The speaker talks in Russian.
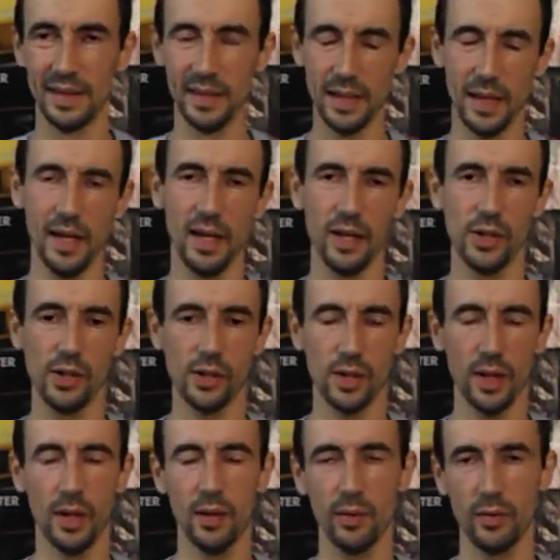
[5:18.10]
я
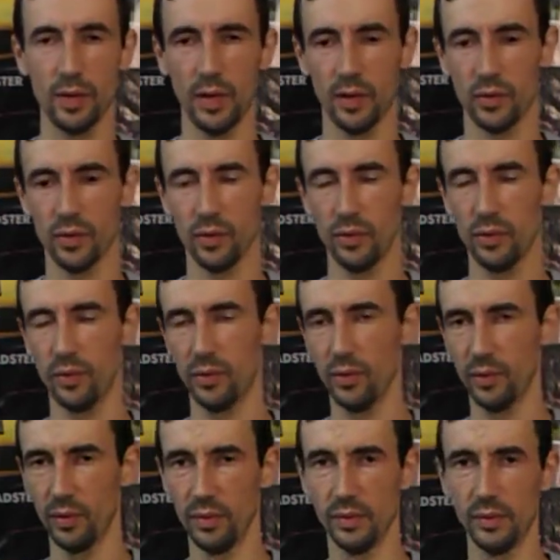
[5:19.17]
считаю так,
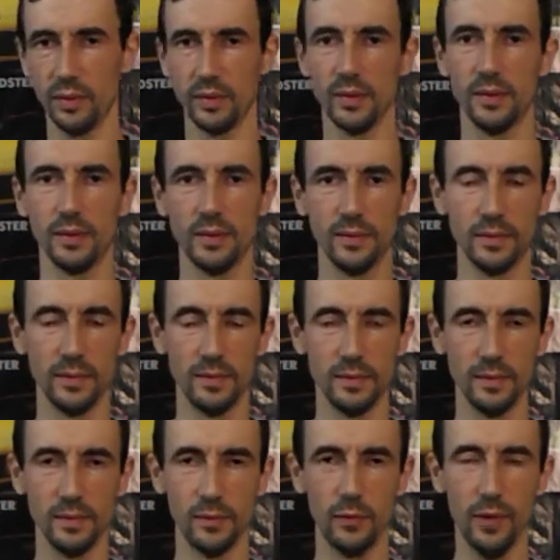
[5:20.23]
что
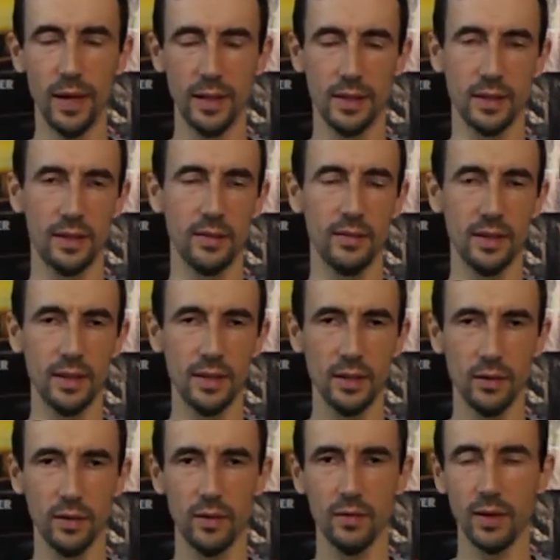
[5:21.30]
у
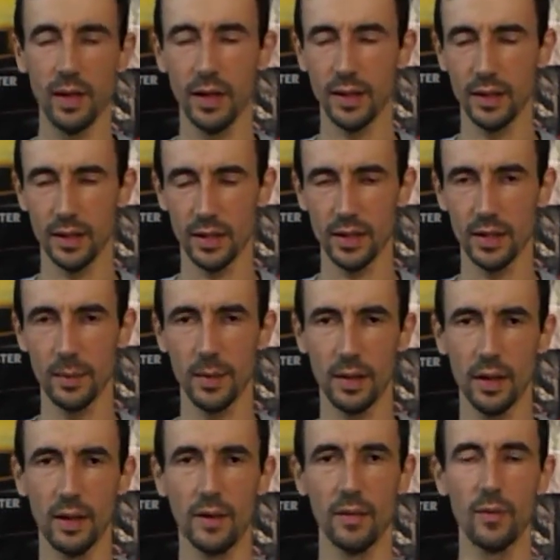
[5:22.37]
ВАЗ-2102, так же
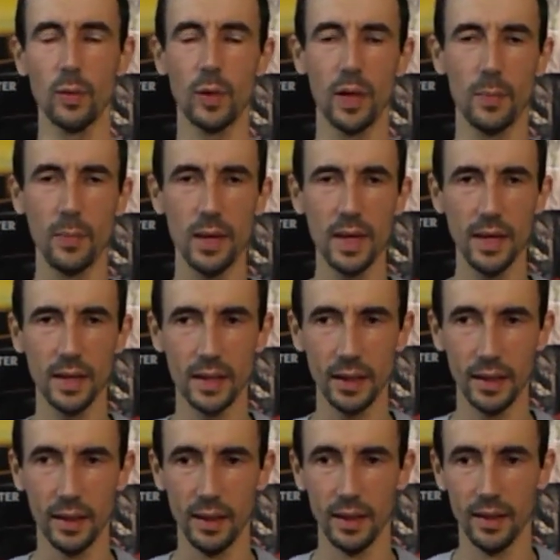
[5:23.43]
как и у
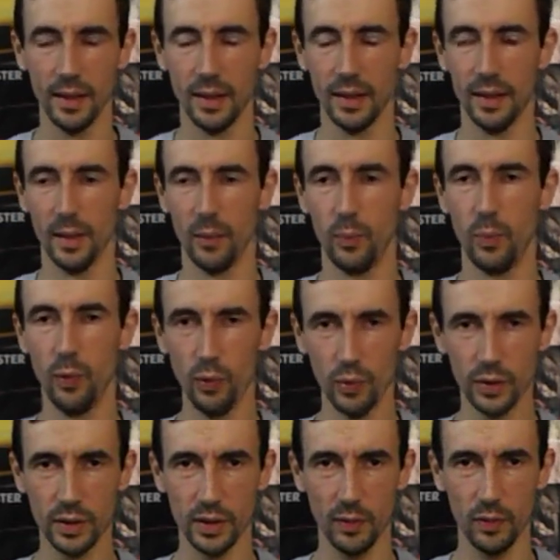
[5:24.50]
Копейки,
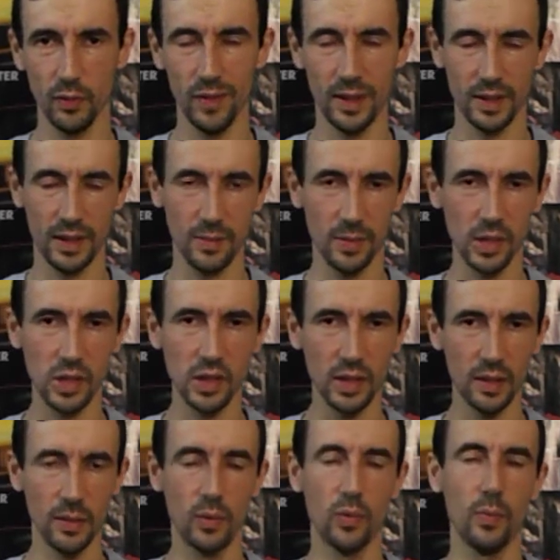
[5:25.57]
плюсов в этих
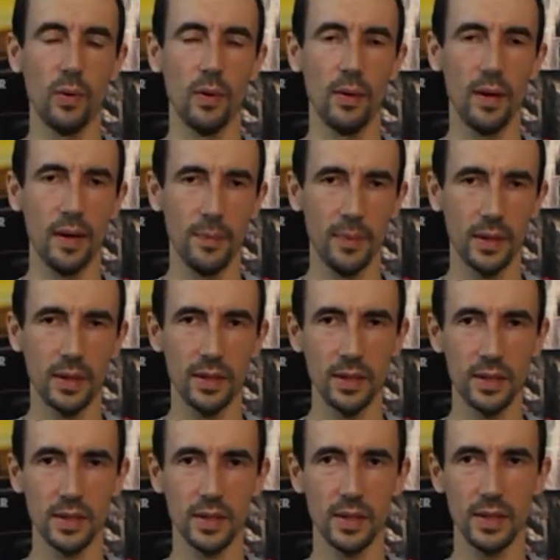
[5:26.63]
машин, грубо говоря,
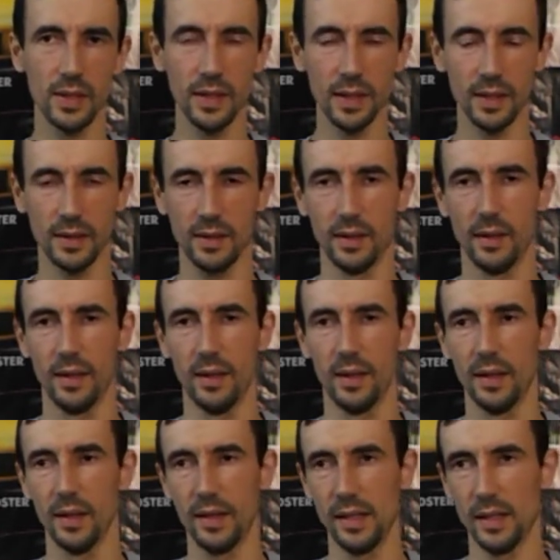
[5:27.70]
практически нет.
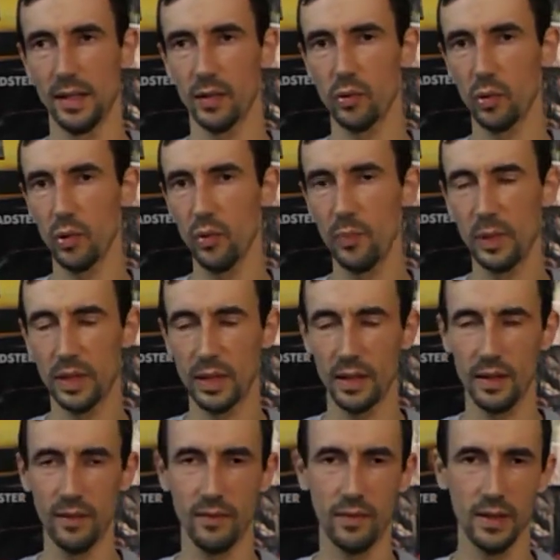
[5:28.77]
И кто
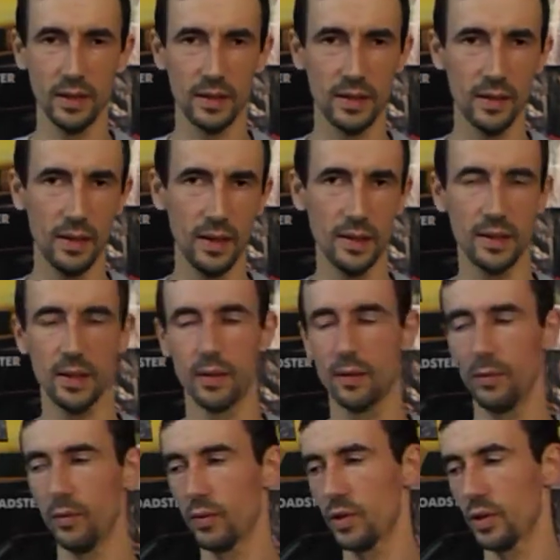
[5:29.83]
любители ВАЗ классик,
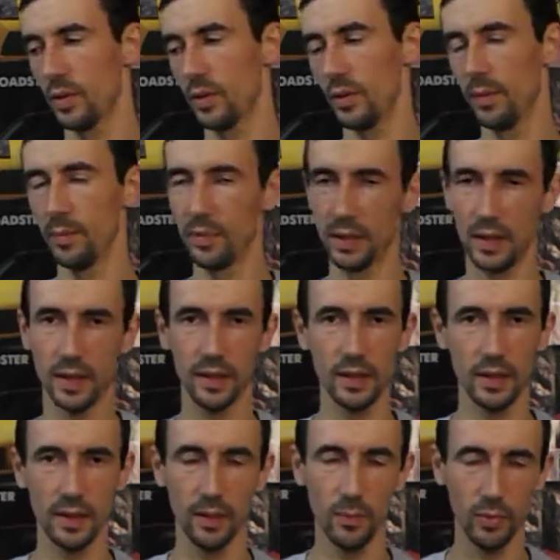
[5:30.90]
лучше
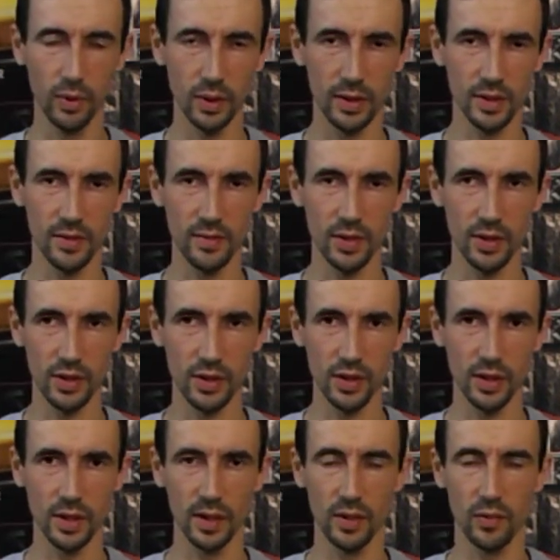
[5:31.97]
переходить на более
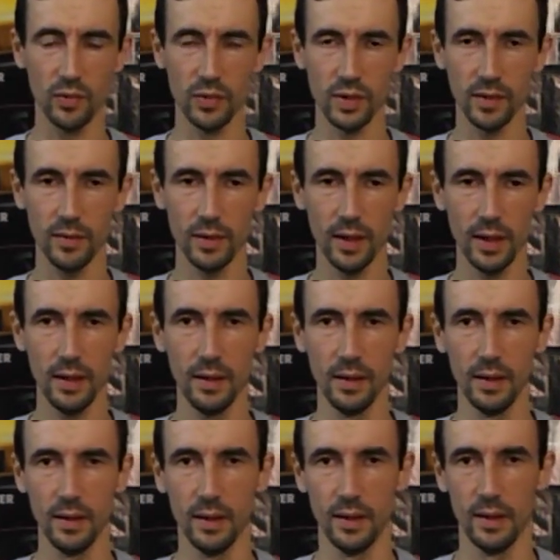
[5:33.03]
свежие кузова.
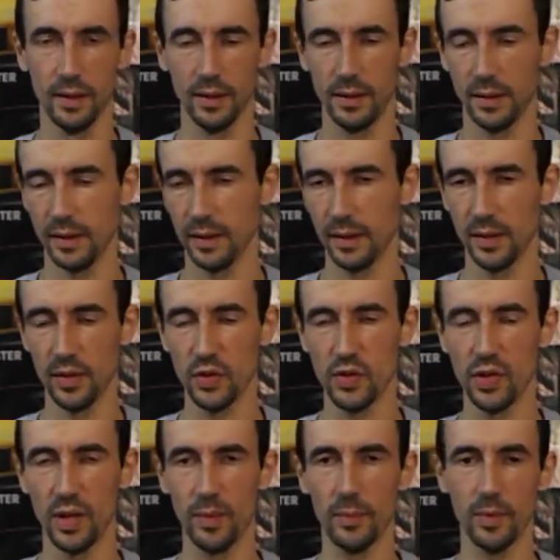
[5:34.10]
Э,
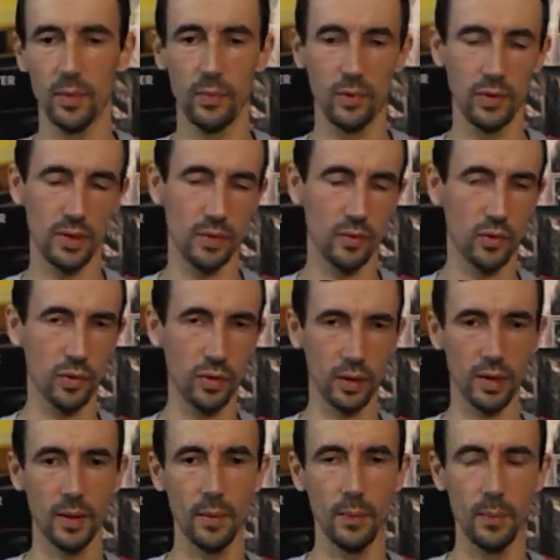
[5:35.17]
чем, допустим,
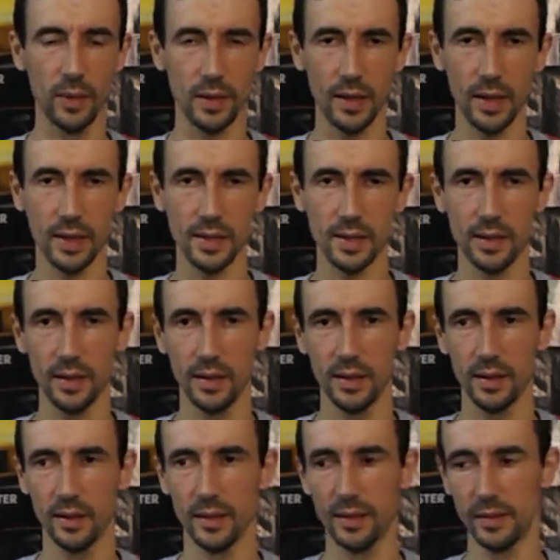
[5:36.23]
что-то там
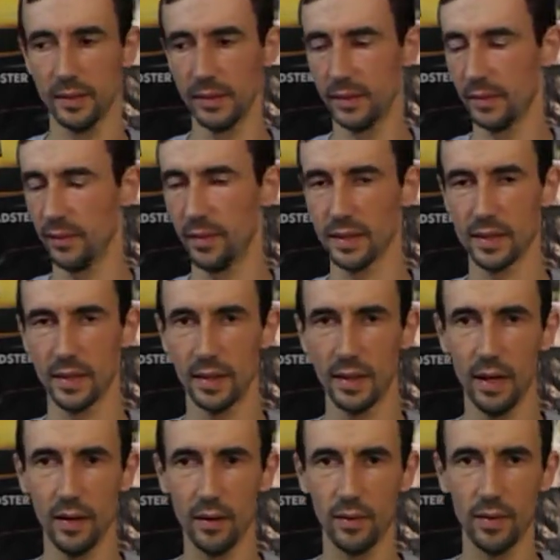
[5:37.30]
пытаться
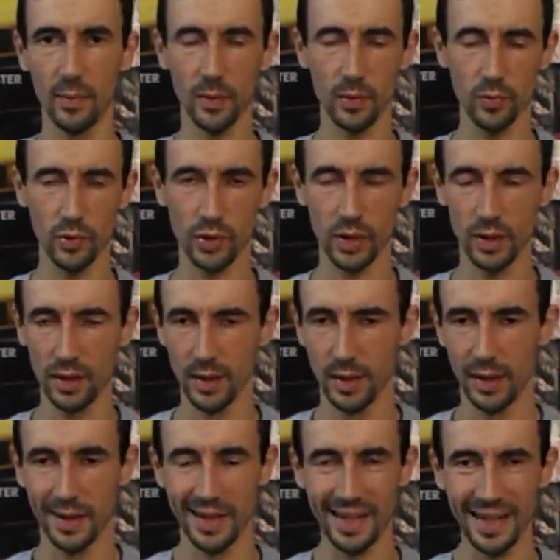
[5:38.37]
восстанавливать, потому что
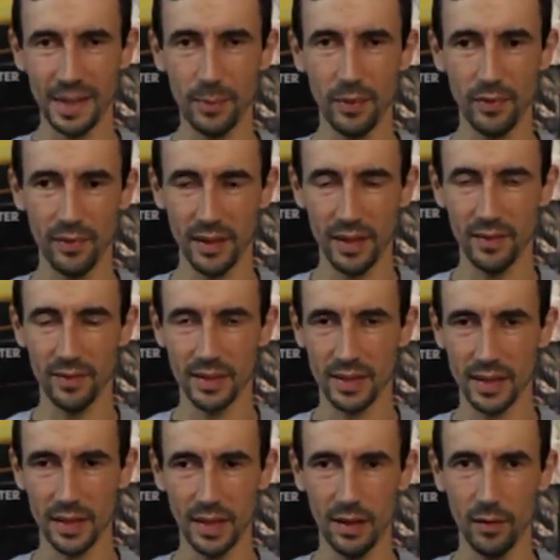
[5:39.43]
как бы вы не
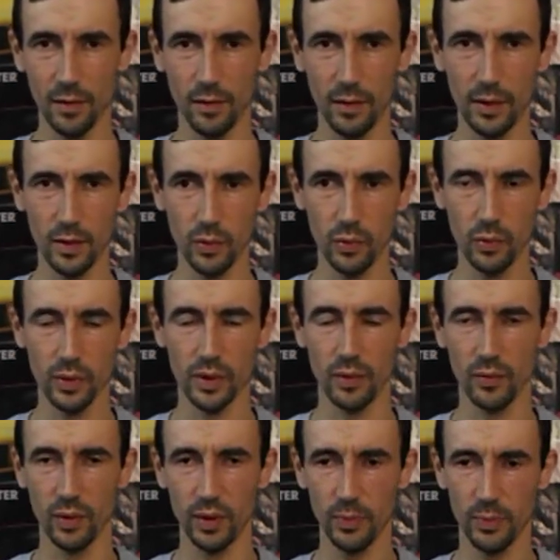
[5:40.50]
восстанавливали
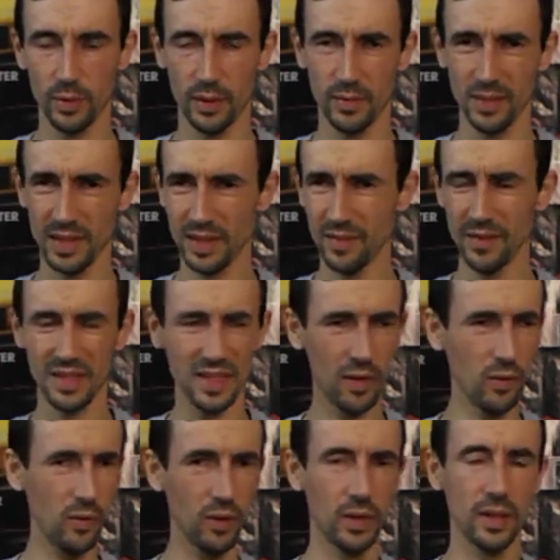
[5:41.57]
кузов, вот, допустим, если вы
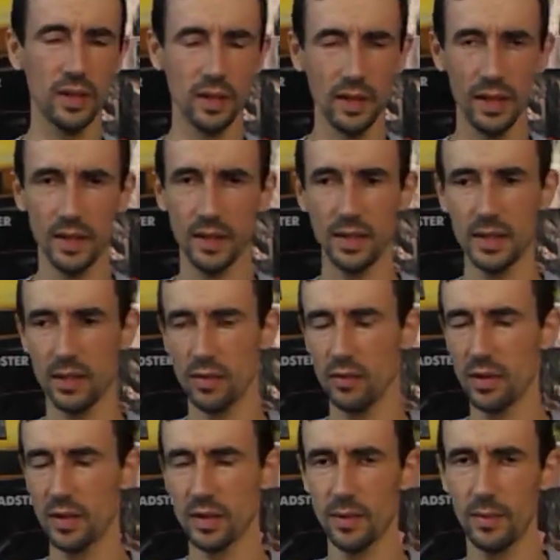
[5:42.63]
загоните, да, здесь
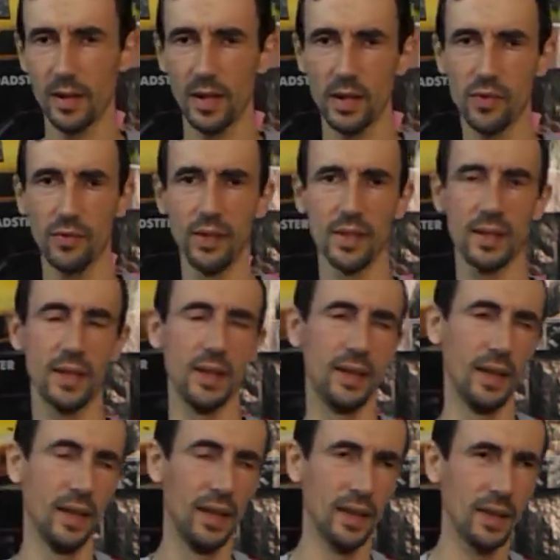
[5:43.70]
люди заморачиваются,
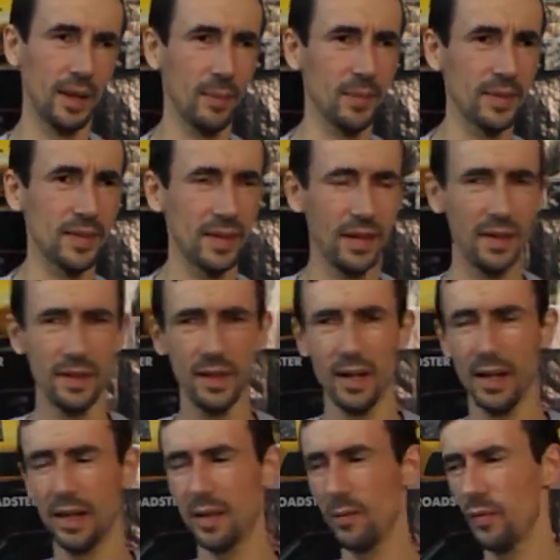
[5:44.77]
там
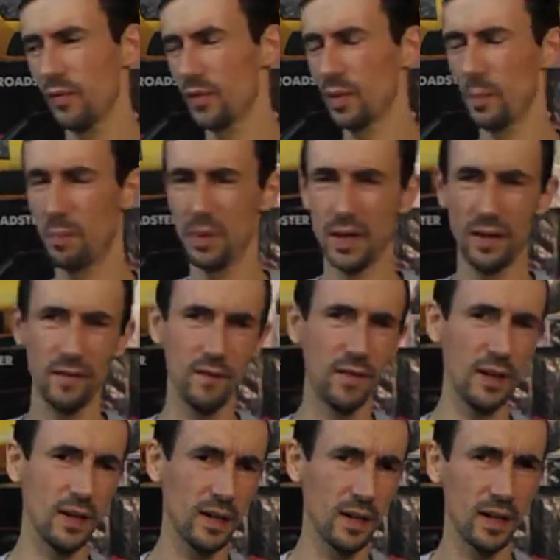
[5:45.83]
загнал, ему все
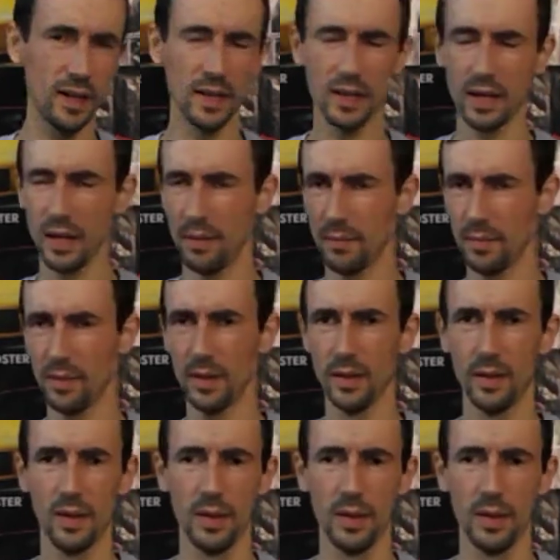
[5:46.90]
переварили, там